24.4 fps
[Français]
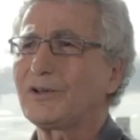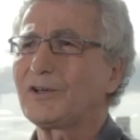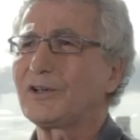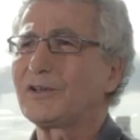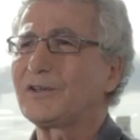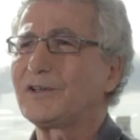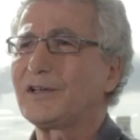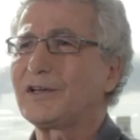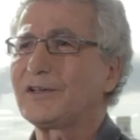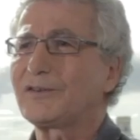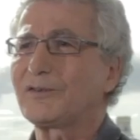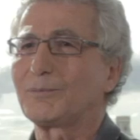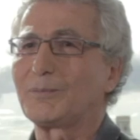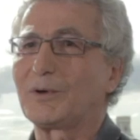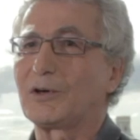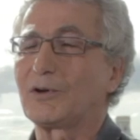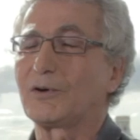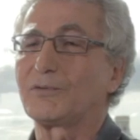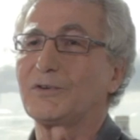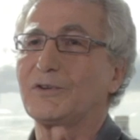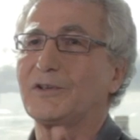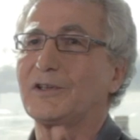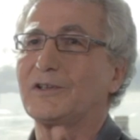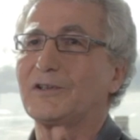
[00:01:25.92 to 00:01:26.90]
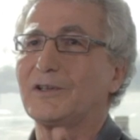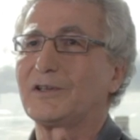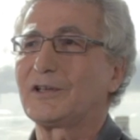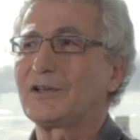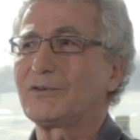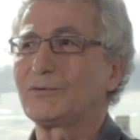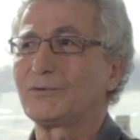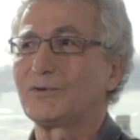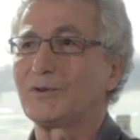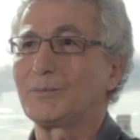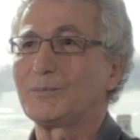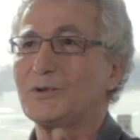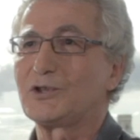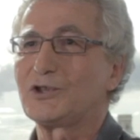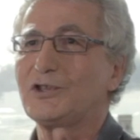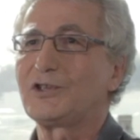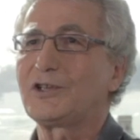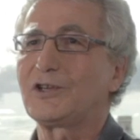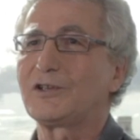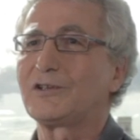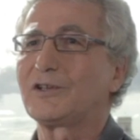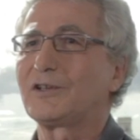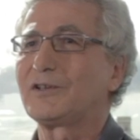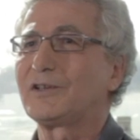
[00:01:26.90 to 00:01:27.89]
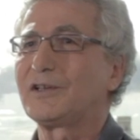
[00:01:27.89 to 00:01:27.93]
un index. Mais alors cet index, vous
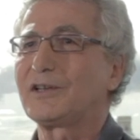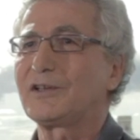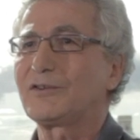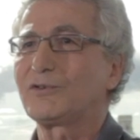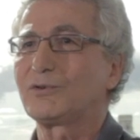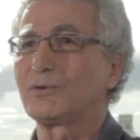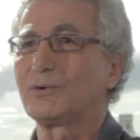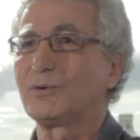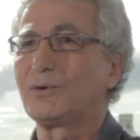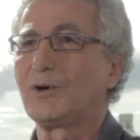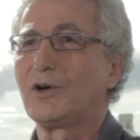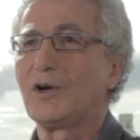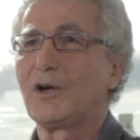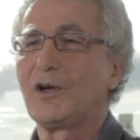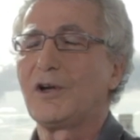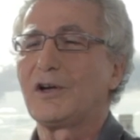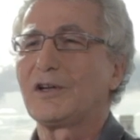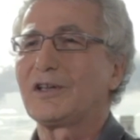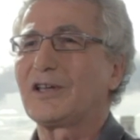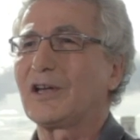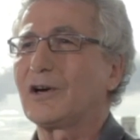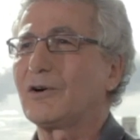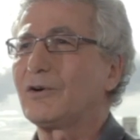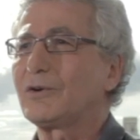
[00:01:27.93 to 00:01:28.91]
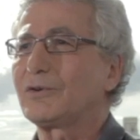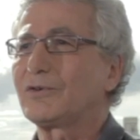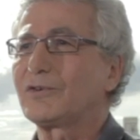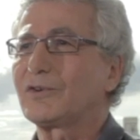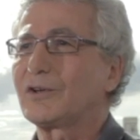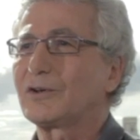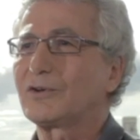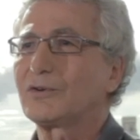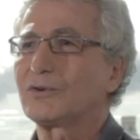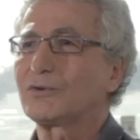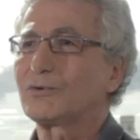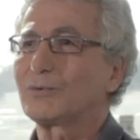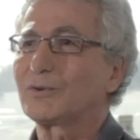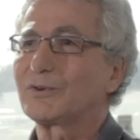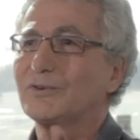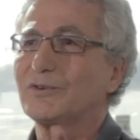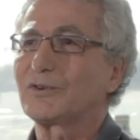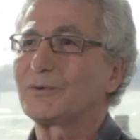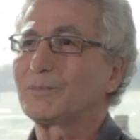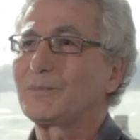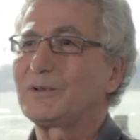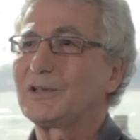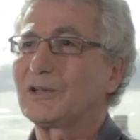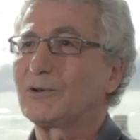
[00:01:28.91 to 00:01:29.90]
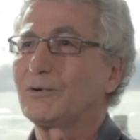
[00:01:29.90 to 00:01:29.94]
imaginez un index de 40, 50,
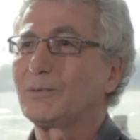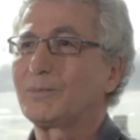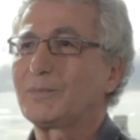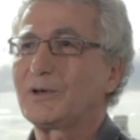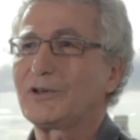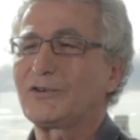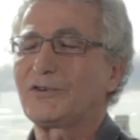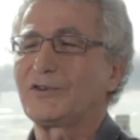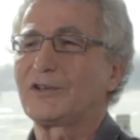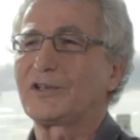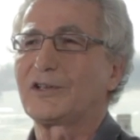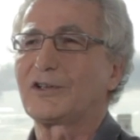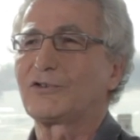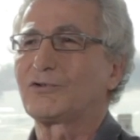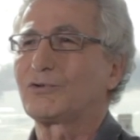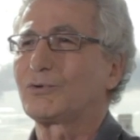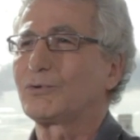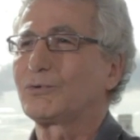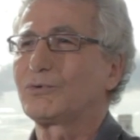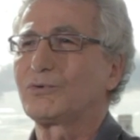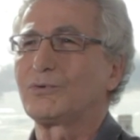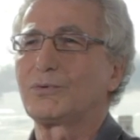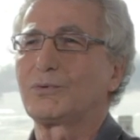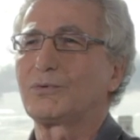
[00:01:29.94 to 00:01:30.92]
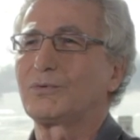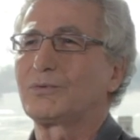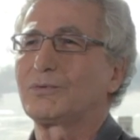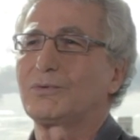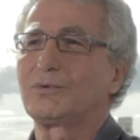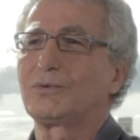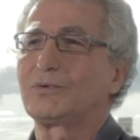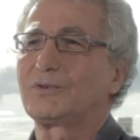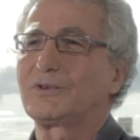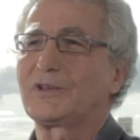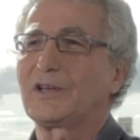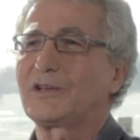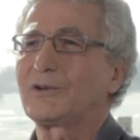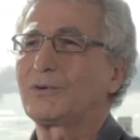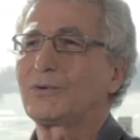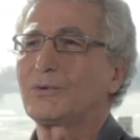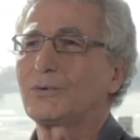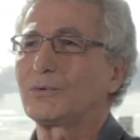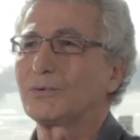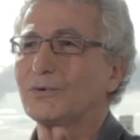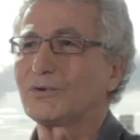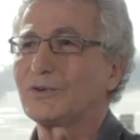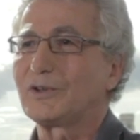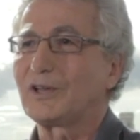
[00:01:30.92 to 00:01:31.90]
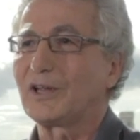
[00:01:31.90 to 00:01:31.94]
60 milliards de pages, c'est quelque chose de, taille
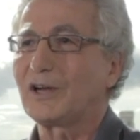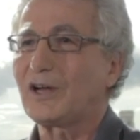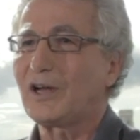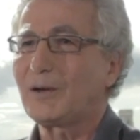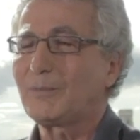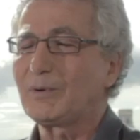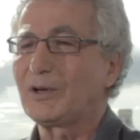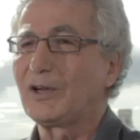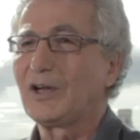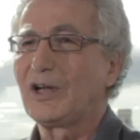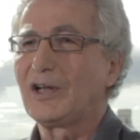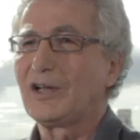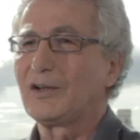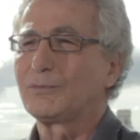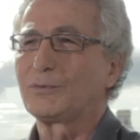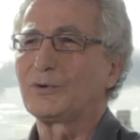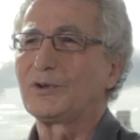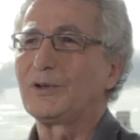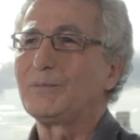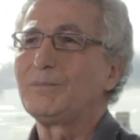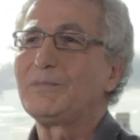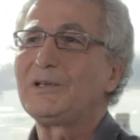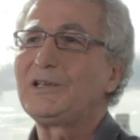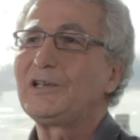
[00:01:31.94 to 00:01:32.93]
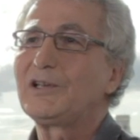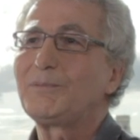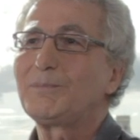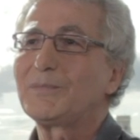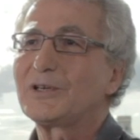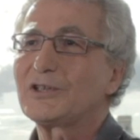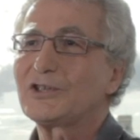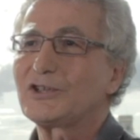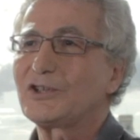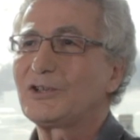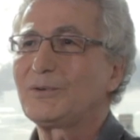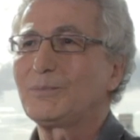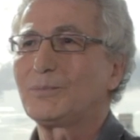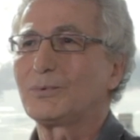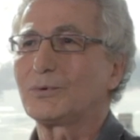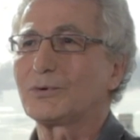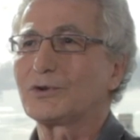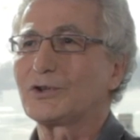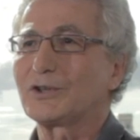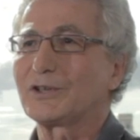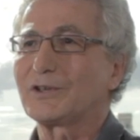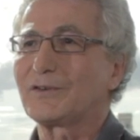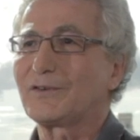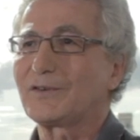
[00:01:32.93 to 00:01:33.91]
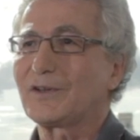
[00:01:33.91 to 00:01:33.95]
considérable. Il faut des milliers de machines pour
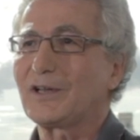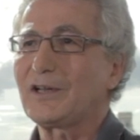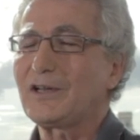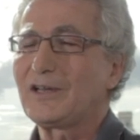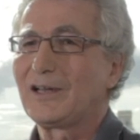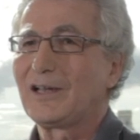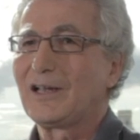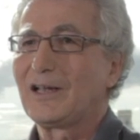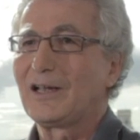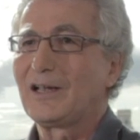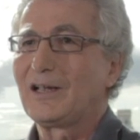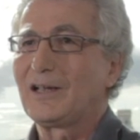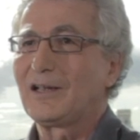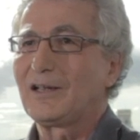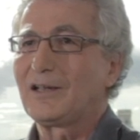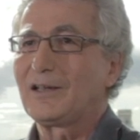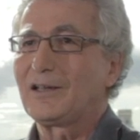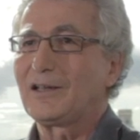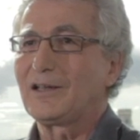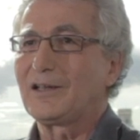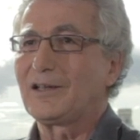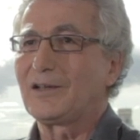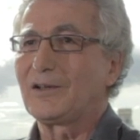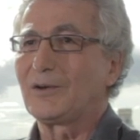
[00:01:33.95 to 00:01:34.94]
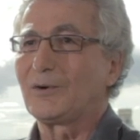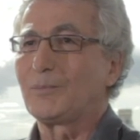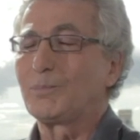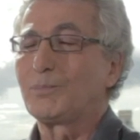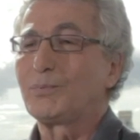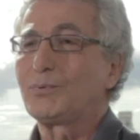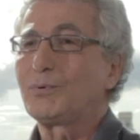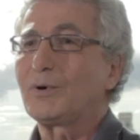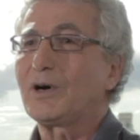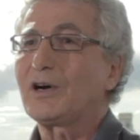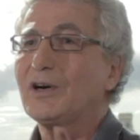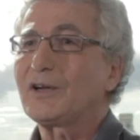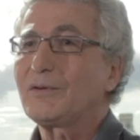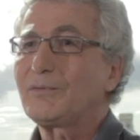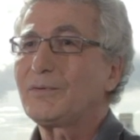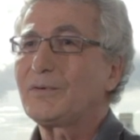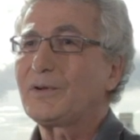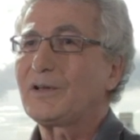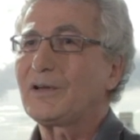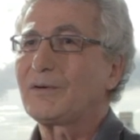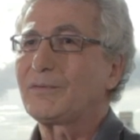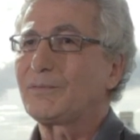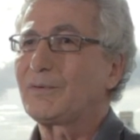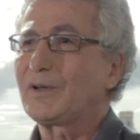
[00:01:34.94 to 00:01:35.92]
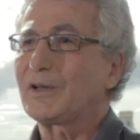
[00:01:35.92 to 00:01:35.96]
gérer ça. Et pour
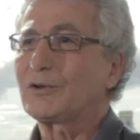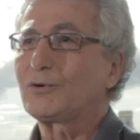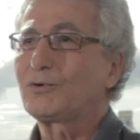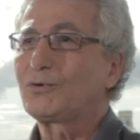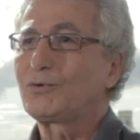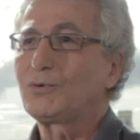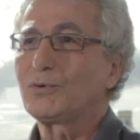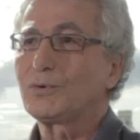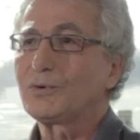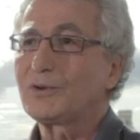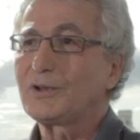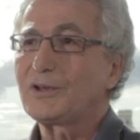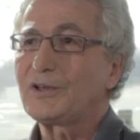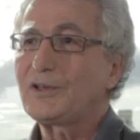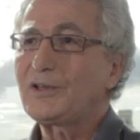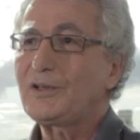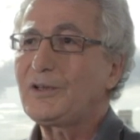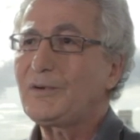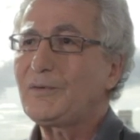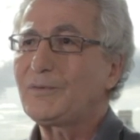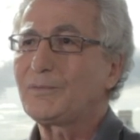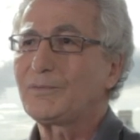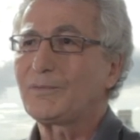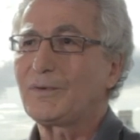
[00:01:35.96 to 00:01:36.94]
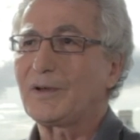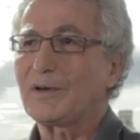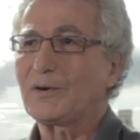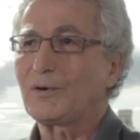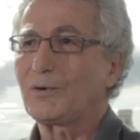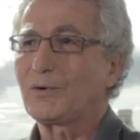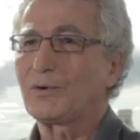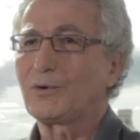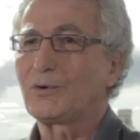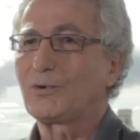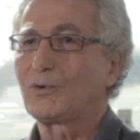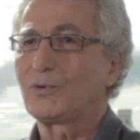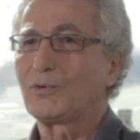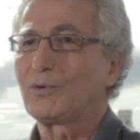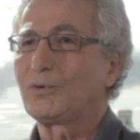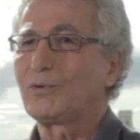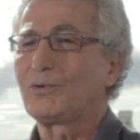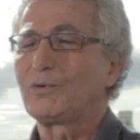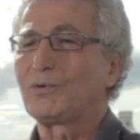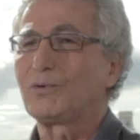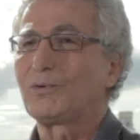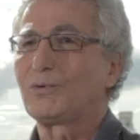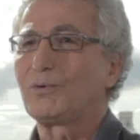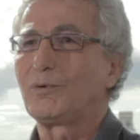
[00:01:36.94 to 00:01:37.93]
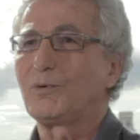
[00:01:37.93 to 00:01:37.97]
arriver à faire tourner, faire que
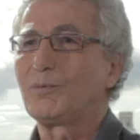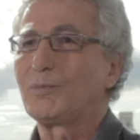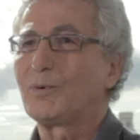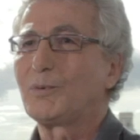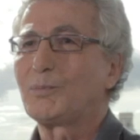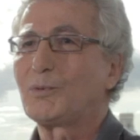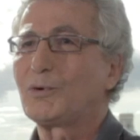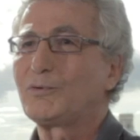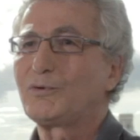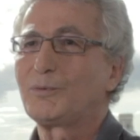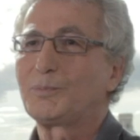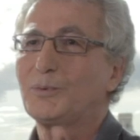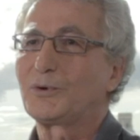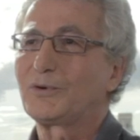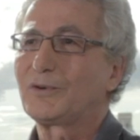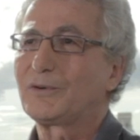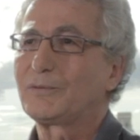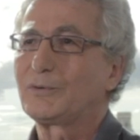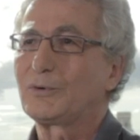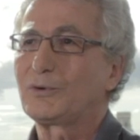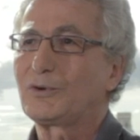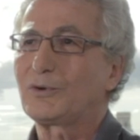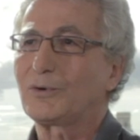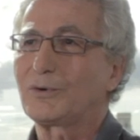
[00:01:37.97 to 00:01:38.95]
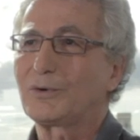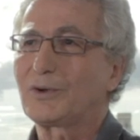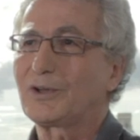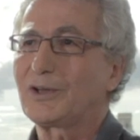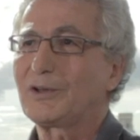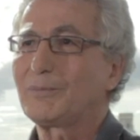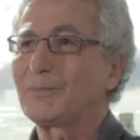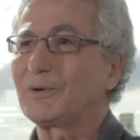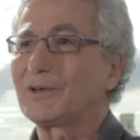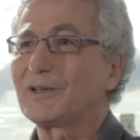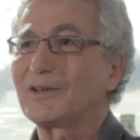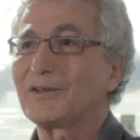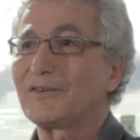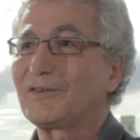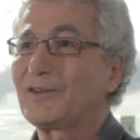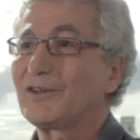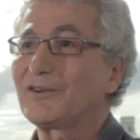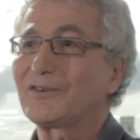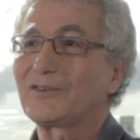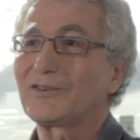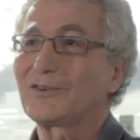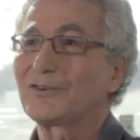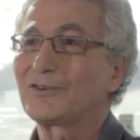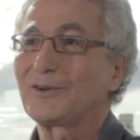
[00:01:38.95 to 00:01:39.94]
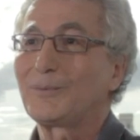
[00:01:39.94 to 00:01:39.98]
le, moment où vous posez votre requête, ben
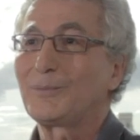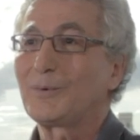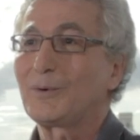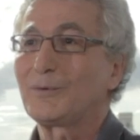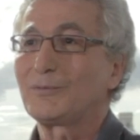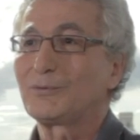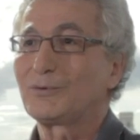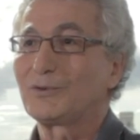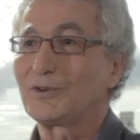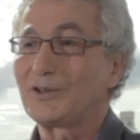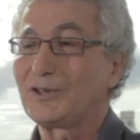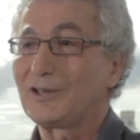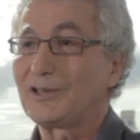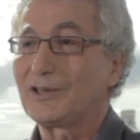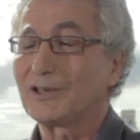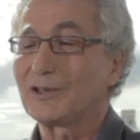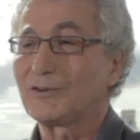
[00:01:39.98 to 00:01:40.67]
quasi instantanément vous ayez les